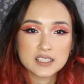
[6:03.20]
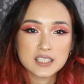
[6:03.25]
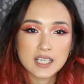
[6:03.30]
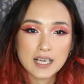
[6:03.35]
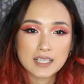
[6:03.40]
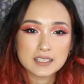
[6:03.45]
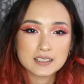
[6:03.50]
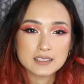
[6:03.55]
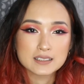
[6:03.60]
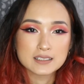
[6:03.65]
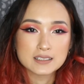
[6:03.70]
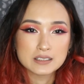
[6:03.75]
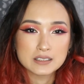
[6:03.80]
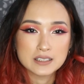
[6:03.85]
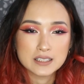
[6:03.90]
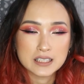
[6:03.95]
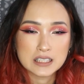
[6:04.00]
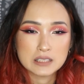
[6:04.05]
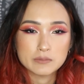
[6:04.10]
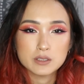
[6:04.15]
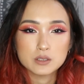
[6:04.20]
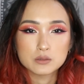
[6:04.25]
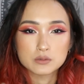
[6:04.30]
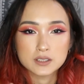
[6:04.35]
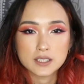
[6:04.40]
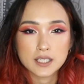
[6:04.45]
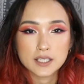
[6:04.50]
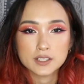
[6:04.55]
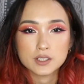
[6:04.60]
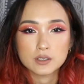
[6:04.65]
他的洗面乳
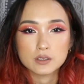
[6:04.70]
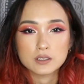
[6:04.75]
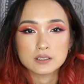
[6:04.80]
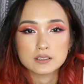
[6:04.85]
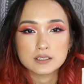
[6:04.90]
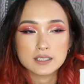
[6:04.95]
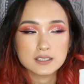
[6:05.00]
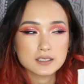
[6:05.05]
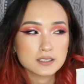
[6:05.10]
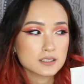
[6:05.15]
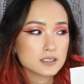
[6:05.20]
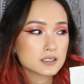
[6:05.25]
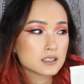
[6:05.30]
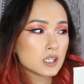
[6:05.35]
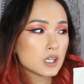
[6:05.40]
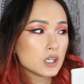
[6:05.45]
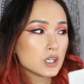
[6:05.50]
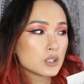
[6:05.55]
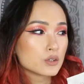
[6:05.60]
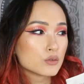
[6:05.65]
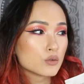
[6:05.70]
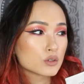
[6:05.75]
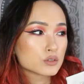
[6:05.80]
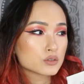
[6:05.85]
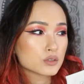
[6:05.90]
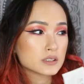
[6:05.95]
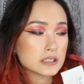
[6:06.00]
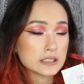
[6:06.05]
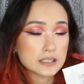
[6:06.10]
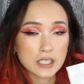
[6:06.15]
在用，但是如果
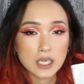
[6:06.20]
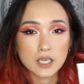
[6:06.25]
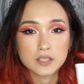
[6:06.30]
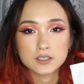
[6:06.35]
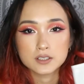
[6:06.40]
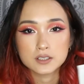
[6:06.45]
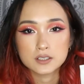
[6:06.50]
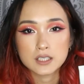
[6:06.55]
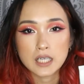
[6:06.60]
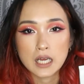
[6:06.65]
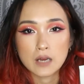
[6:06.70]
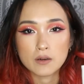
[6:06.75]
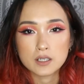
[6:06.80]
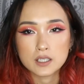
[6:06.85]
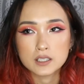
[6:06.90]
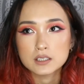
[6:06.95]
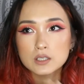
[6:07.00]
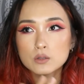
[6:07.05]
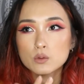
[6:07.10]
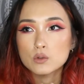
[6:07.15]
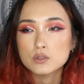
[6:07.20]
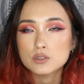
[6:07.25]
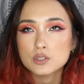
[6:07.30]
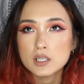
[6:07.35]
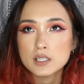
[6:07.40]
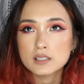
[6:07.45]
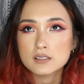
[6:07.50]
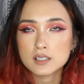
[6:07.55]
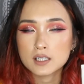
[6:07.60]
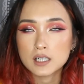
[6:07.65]
说你想要试试看，可能我觉
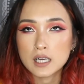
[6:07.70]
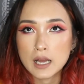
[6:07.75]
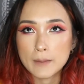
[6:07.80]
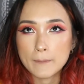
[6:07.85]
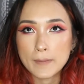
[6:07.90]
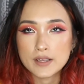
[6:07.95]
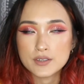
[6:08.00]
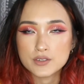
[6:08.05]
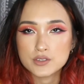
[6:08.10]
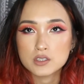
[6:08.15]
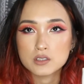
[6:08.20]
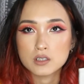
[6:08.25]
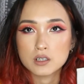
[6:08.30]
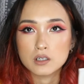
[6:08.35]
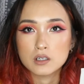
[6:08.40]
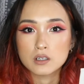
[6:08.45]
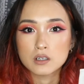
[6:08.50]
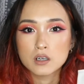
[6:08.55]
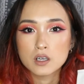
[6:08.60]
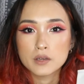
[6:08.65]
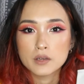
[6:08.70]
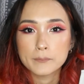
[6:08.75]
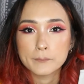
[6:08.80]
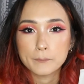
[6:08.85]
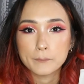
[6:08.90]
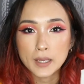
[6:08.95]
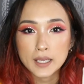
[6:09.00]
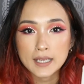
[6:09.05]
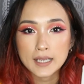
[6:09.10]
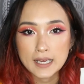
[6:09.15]
得这个还蛮适合
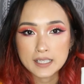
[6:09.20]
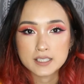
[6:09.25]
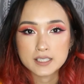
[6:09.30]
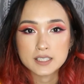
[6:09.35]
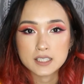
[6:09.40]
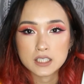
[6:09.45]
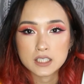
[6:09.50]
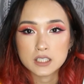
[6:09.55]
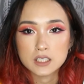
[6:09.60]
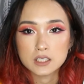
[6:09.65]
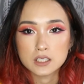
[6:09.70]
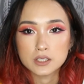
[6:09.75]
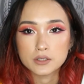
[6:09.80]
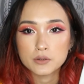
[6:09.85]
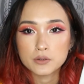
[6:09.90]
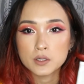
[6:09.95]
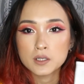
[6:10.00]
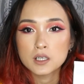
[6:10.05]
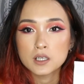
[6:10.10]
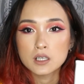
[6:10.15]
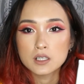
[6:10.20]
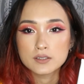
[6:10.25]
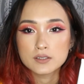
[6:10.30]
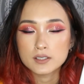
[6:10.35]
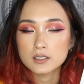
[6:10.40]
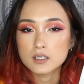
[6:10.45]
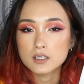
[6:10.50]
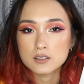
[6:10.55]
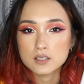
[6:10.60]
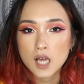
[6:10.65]
敏感肌的，因为
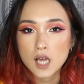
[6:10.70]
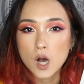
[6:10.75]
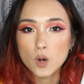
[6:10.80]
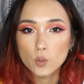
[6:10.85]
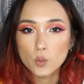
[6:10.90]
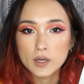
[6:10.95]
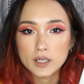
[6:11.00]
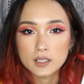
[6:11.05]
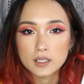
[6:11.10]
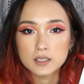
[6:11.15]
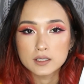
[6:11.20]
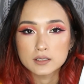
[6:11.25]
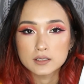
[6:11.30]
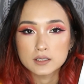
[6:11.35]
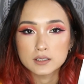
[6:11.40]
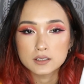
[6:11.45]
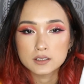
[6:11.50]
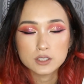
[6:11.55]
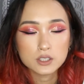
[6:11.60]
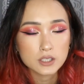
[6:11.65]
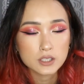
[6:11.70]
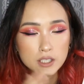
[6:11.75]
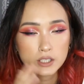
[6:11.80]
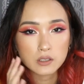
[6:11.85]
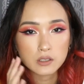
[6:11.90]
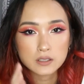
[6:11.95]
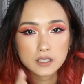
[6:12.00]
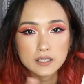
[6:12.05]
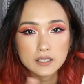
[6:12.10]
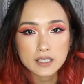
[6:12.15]
真的超温和的，你
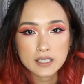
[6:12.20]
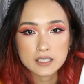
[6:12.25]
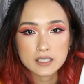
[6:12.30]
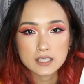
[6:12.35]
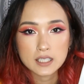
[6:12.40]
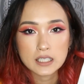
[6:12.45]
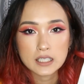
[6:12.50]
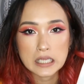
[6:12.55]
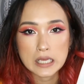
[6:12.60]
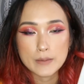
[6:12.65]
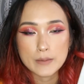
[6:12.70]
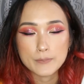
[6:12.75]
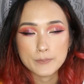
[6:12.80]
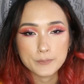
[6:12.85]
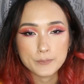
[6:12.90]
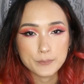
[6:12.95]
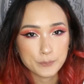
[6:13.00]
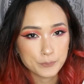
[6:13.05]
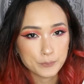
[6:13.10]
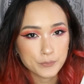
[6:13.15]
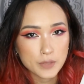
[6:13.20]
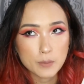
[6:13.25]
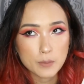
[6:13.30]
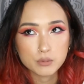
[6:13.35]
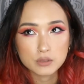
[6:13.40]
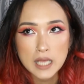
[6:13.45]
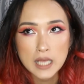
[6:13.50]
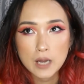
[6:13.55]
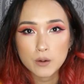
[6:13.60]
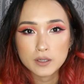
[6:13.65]
用到眼睛也也
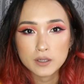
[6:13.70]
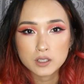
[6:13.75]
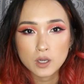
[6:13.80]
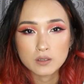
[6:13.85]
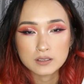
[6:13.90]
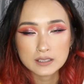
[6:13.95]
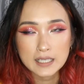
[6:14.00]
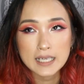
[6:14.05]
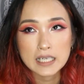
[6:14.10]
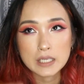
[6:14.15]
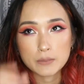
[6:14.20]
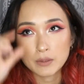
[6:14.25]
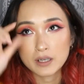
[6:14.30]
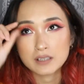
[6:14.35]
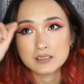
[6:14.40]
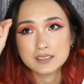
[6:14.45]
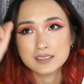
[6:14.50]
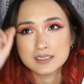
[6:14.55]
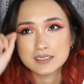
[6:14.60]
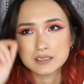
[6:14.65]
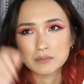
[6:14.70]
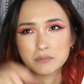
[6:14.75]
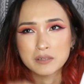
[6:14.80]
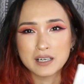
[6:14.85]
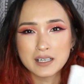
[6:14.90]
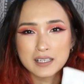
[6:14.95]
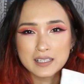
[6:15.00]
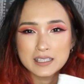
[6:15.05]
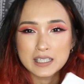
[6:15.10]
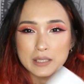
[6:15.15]
不太会痛。但你不要什
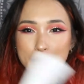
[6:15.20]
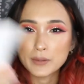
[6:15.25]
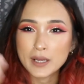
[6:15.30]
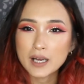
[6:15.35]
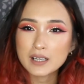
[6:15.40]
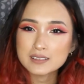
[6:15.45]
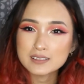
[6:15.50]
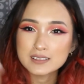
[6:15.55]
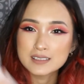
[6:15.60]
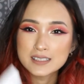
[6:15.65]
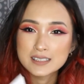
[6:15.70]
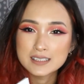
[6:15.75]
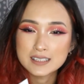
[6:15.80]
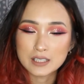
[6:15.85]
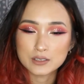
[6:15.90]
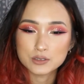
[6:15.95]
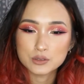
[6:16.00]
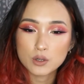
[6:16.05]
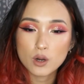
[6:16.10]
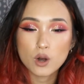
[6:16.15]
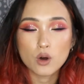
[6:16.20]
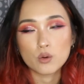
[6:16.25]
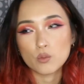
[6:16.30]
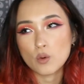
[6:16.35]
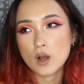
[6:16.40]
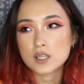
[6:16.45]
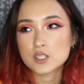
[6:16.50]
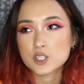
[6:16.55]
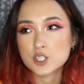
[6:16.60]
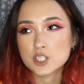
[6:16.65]
么，你不要想说哦，
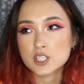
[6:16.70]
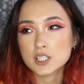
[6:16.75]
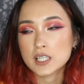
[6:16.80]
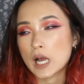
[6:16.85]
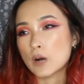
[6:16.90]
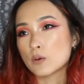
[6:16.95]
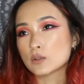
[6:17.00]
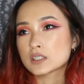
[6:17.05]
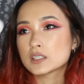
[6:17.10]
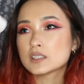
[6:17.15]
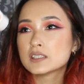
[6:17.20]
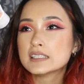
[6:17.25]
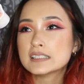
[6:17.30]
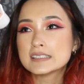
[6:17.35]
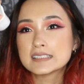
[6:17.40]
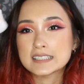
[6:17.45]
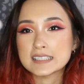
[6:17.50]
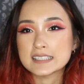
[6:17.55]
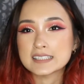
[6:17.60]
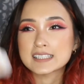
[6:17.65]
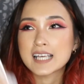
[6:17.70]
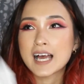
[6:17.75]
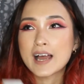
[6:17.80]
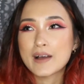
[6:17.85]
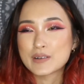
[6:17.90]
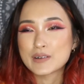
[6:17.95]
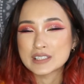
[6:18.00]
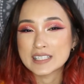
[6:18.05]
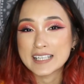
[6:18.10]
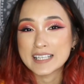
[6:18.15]
我要试试看，我就挤在
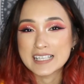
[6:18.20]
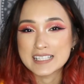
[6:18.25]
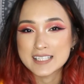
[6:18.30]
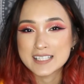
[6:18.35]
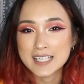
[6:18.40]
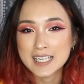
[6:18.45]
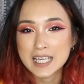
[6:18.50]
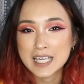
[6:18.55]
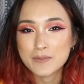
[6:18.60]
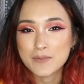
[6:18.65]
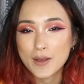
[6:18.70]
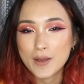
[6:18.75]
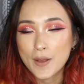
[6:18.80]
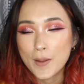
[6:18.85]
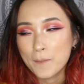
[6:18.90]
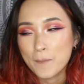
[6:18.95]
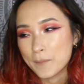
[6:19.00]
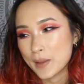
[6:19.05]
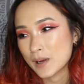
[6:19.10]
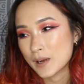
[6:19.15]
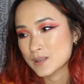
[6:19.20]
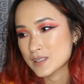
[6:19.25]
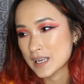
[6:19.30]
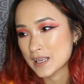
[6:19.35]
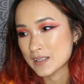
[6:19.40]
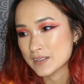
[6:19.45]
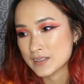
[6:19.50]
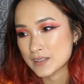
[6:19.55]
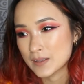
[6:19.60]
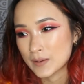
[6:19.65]
我的眼睛里面，不要这样子